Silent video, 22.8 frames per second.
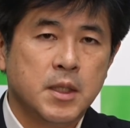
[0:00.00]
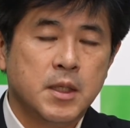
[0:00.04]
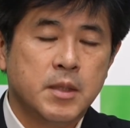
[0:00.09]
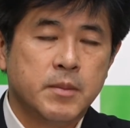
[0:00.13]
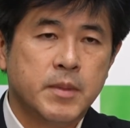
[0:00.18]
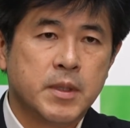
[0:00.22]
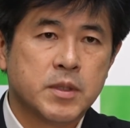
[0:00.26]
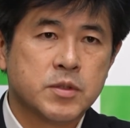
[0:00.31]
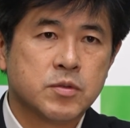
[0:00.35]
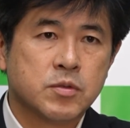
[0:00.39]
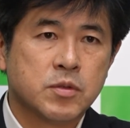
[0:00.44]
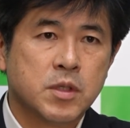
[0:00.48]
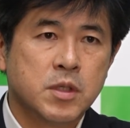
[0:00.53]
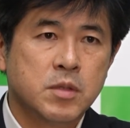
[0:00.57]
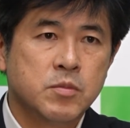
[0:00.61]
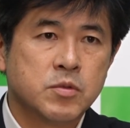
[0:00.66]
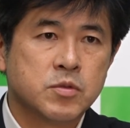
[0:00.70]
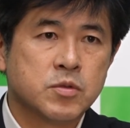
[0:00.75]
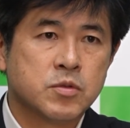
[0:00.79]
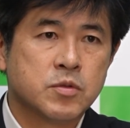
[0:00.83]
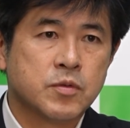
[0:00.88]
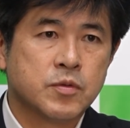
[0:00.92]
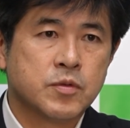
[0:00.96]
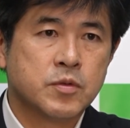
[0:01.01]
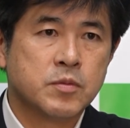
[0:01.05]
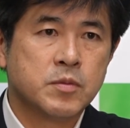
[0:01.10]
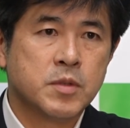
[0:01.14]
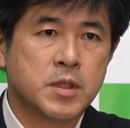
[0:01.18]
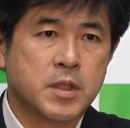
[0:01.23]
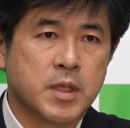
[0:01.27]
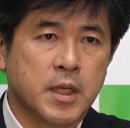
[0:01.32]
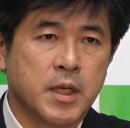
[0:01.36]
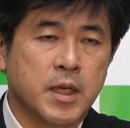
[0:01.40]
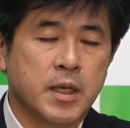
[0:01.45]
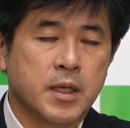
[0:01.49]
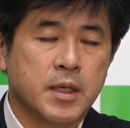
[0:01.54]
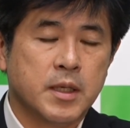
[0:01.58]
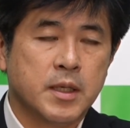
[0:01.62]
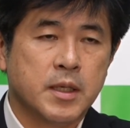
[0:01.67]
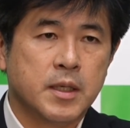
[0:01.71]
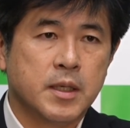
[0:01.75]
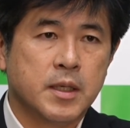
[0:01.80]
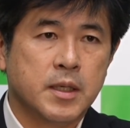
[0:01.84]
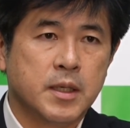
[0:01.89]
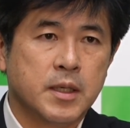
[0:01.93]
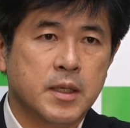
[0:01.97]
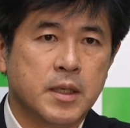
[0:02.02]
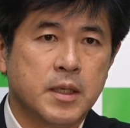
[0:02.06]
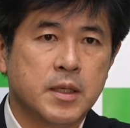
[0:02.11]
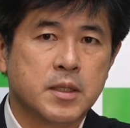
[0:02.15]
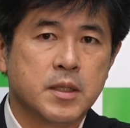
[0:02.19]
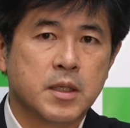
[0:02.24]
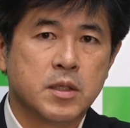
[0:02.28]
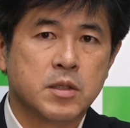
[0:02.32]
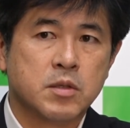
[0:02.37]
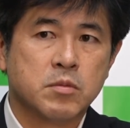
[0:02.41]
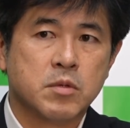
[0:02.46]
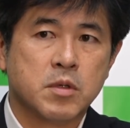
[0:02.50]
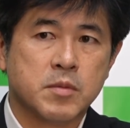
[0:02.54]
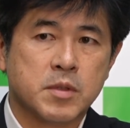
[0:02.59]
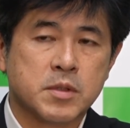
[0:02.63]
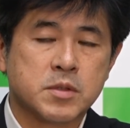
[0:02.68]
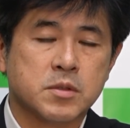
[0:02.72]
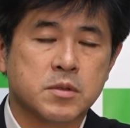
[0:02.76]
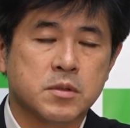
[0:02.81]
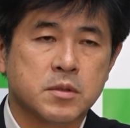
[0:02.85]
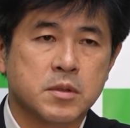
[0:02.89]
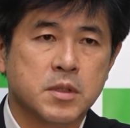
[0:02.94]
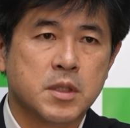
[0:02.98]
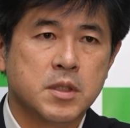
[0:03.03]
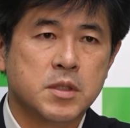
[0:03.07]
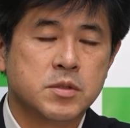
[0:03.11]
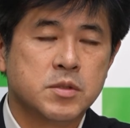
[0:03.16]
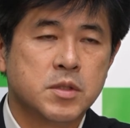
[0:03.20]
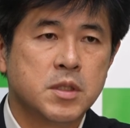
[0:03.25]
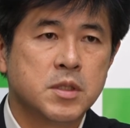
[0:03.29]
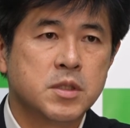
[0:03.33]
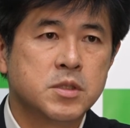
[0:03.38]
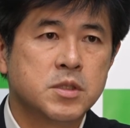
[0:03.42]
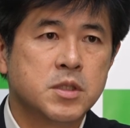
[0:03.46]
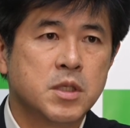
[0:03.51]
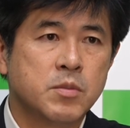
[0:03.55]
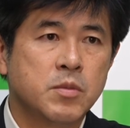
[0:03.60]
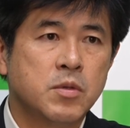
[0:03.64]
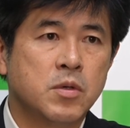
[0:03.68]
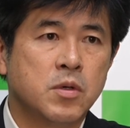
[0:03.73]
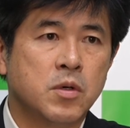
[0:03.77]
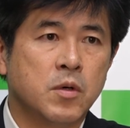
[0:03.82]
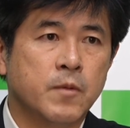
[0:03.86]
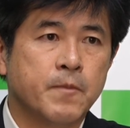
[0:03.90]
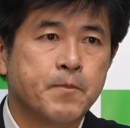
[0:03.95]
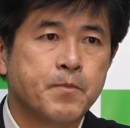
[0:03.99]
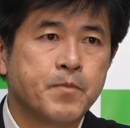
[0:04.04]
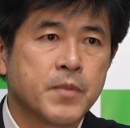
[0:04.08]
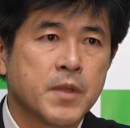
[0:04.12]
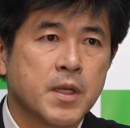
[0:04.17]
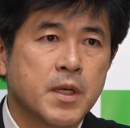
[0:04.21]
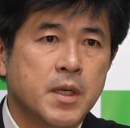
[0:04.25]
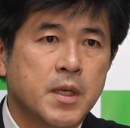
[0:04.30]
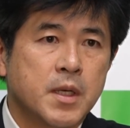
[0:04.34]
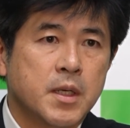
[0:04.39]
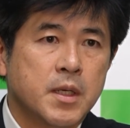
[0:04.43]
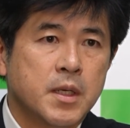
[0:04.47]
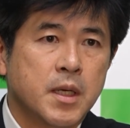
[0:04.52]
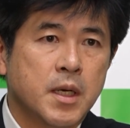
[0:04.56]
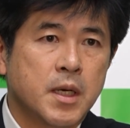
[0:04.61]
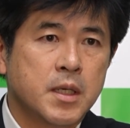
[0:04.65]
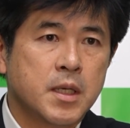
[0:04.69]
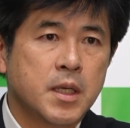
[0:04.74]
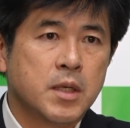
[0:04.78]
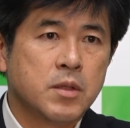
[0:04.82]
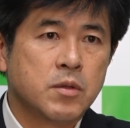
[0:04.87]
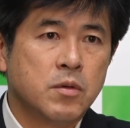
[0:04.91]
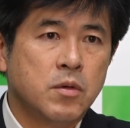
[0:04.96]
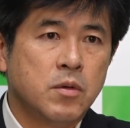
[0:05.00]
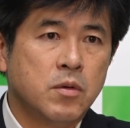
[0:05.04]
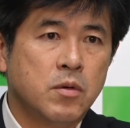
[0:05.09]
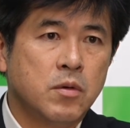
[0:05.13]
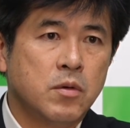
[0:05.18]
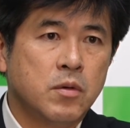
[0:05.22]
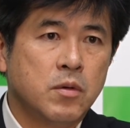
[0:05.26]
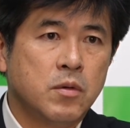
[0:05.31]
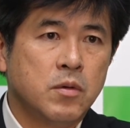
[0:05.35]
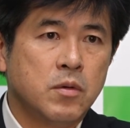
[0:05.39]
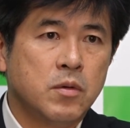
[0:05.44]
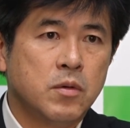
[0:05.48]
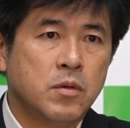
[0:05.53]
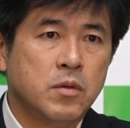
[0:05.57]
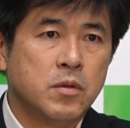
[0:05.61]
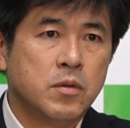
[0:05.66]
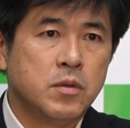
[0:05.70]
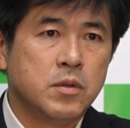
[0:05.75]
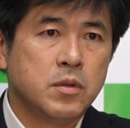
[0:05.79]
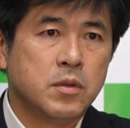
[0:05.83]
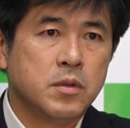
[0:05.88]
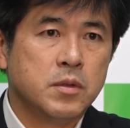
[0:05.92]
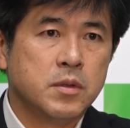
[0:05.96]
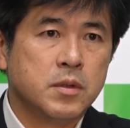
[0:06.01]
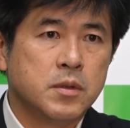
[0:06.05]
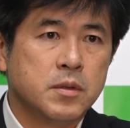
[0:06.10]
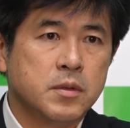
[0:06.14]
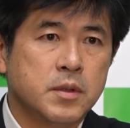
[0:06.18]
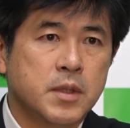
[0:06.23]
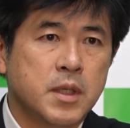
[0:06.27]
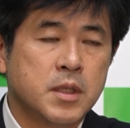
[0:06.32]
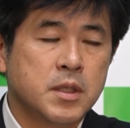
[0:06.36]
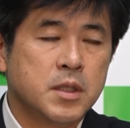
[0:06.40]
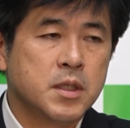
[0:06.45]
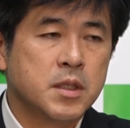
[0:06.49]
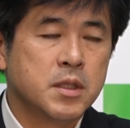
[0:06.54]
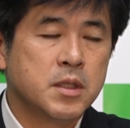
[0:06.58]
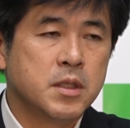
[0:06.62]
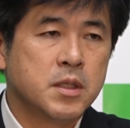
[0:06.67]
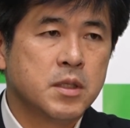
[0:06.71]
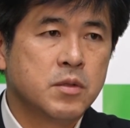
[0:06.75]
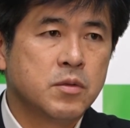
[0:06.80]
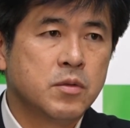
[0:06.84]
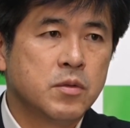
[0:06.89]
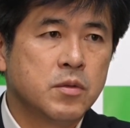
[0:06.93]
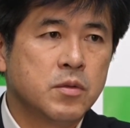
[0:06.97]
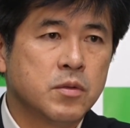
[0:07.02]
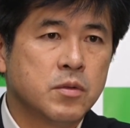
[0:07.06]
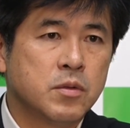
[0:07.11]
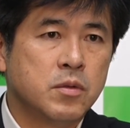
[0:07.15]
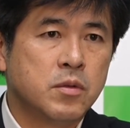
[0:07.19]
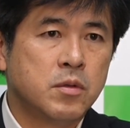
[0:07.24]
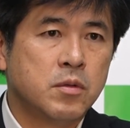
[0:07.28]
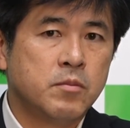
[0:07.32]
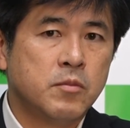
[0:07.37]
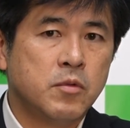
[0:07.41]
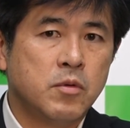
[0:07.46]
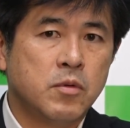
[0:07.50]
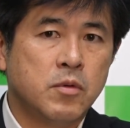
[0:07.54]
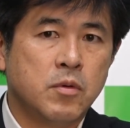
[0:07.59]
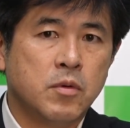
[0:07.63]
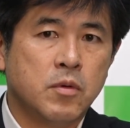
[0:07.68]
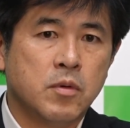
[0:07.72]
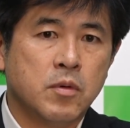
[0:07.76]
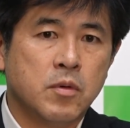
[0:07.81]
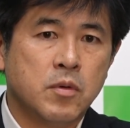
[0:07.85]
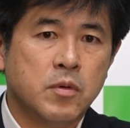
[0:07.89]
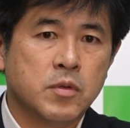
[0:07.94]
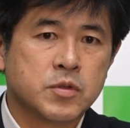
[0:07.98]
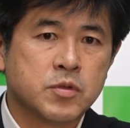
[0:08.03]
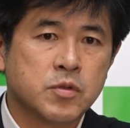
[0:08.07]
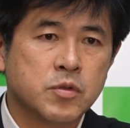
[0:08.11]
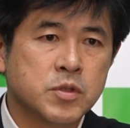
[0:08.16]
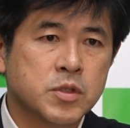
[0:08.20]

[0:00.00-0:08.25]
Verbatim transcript: まあ、その辺もちょっと含めて、えー、やりたいと思います。でいずれにしてもやはりあの年金機構のもう組